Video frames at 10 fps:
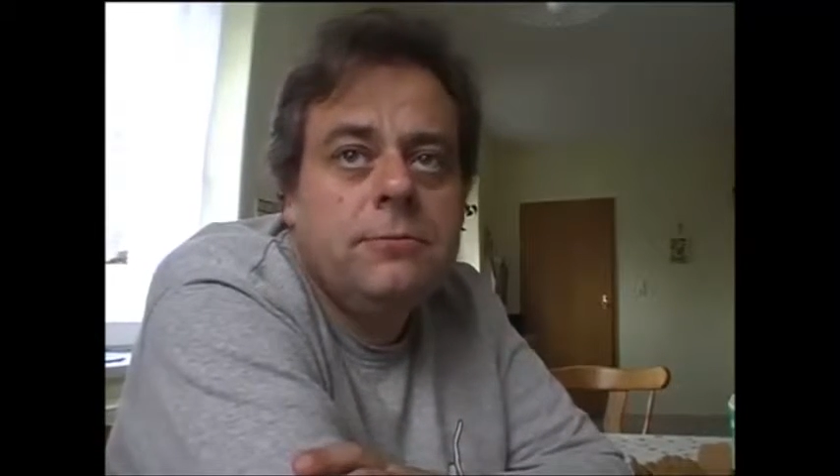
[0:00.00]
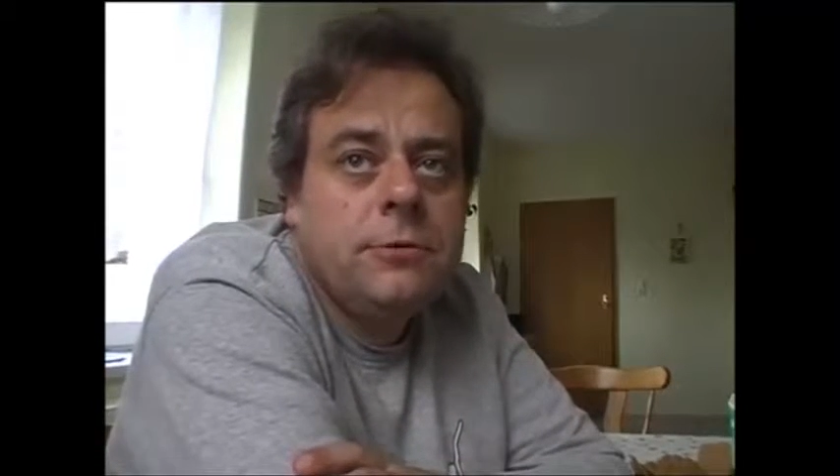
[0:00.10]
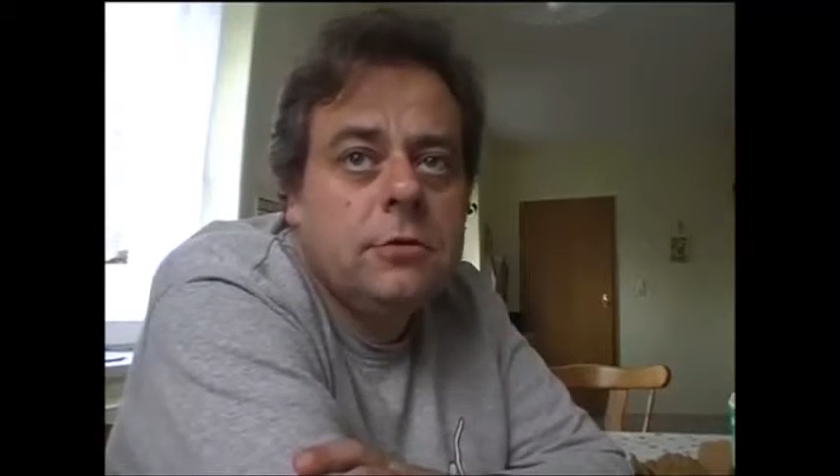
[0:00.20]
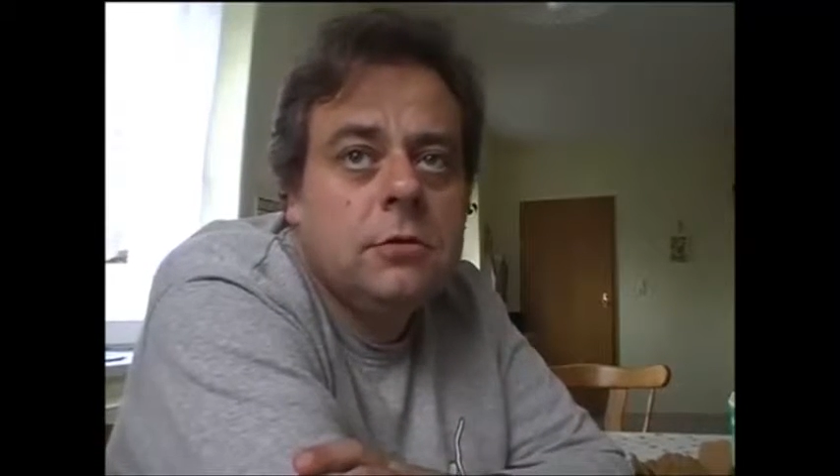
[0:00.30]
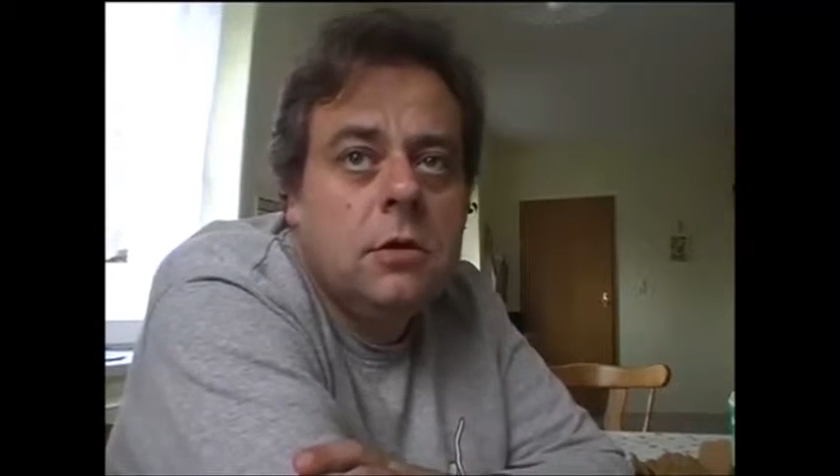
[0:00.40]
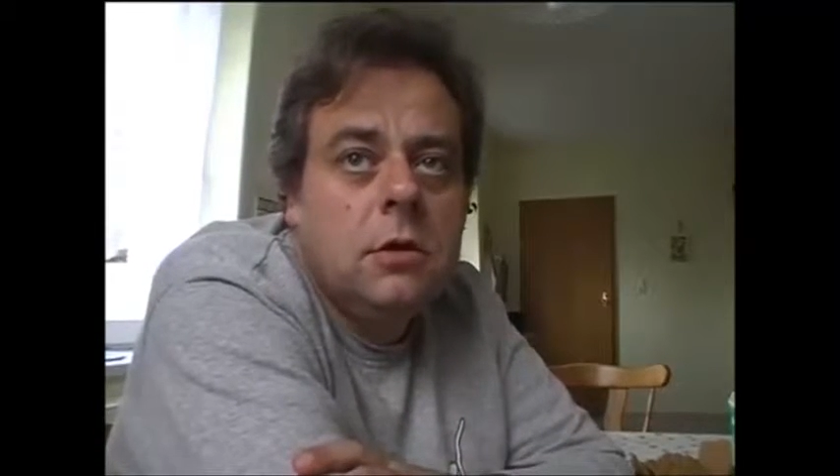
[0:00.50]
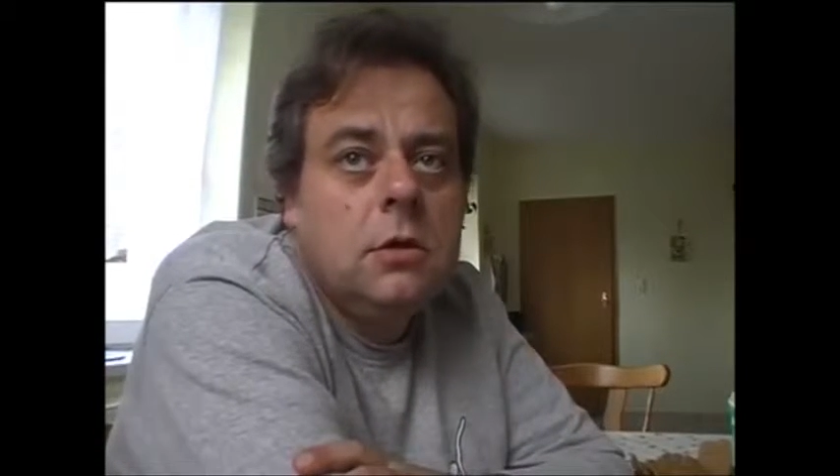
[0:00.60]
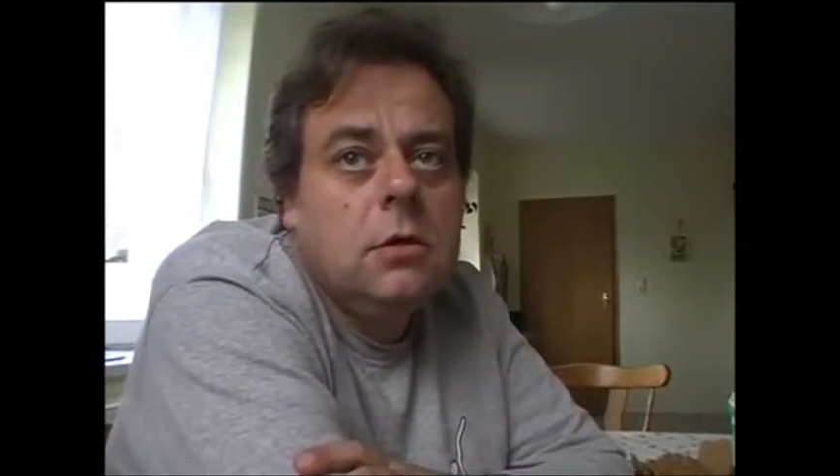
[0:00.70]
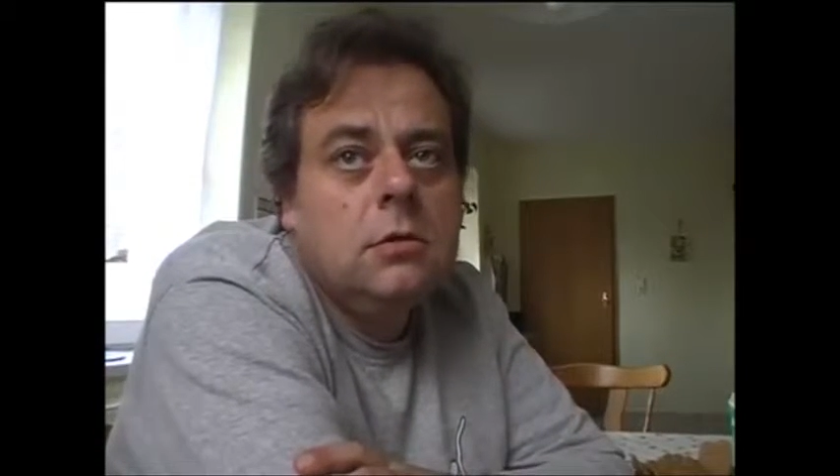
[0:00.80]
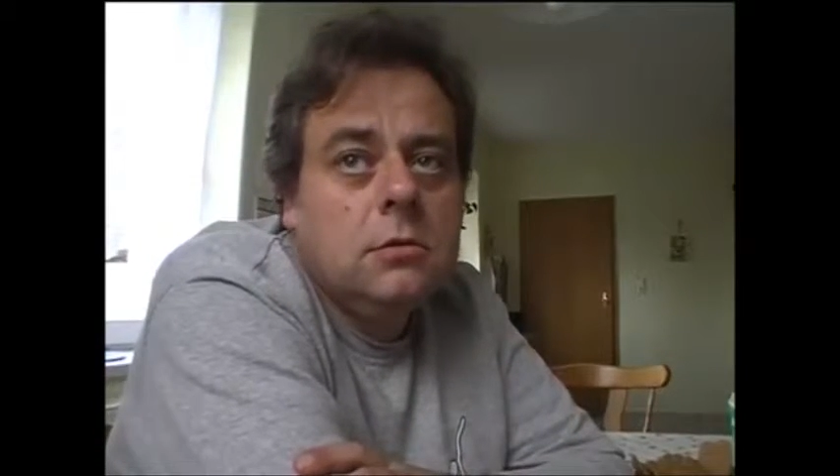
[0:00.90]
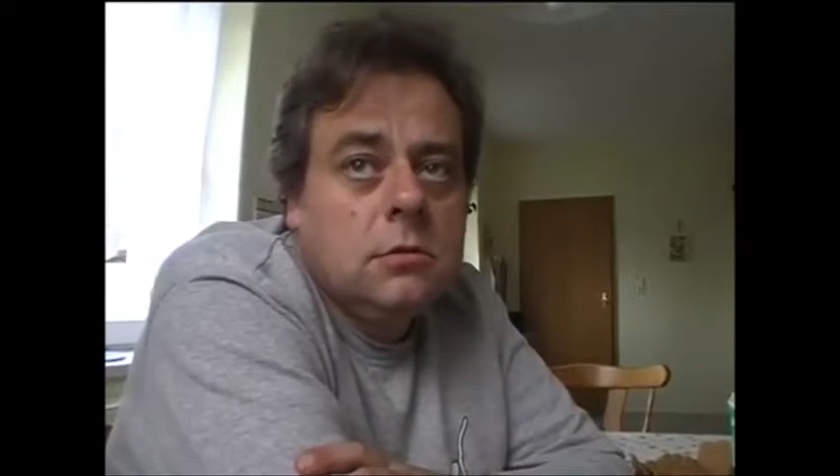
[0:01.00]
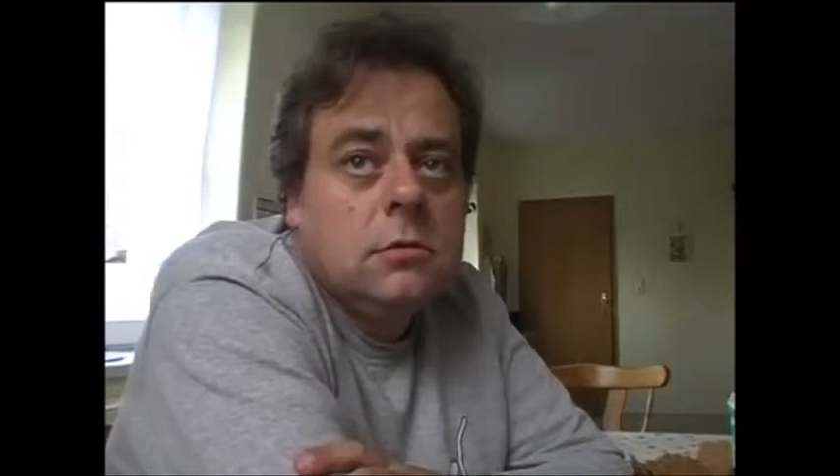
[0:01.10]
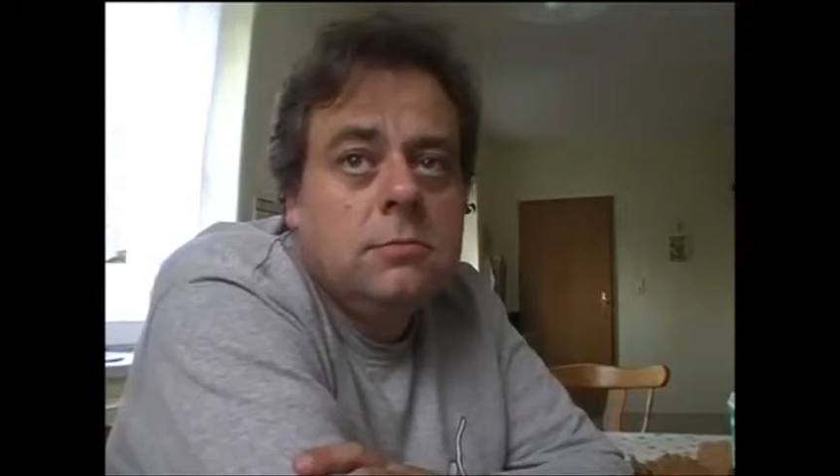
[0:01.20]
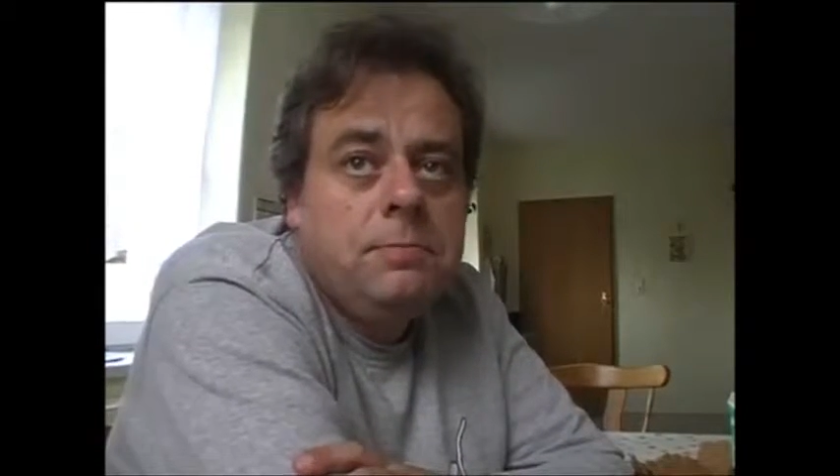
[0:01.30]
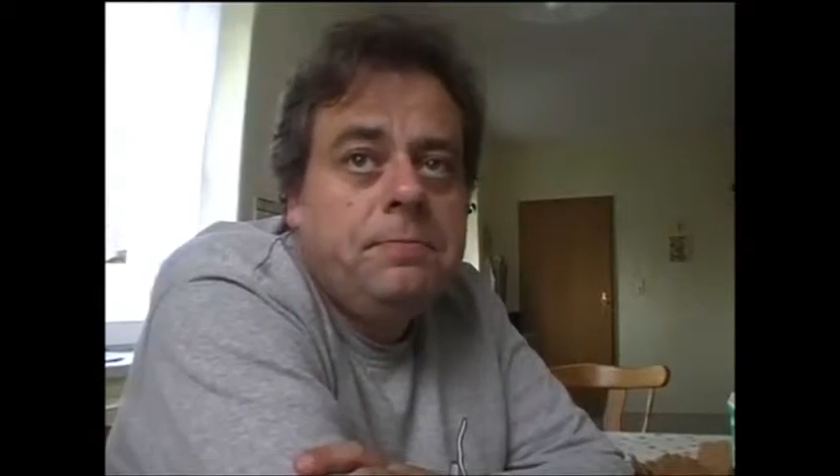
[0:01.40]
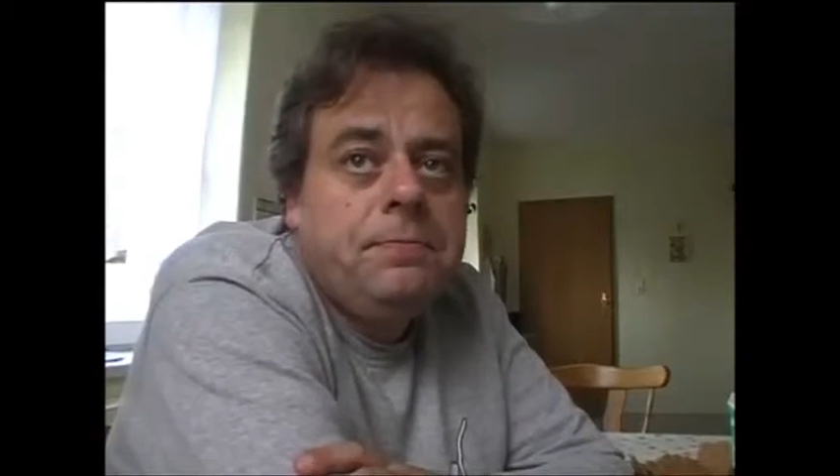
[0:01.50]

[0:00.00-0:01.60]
empfinden. Ja.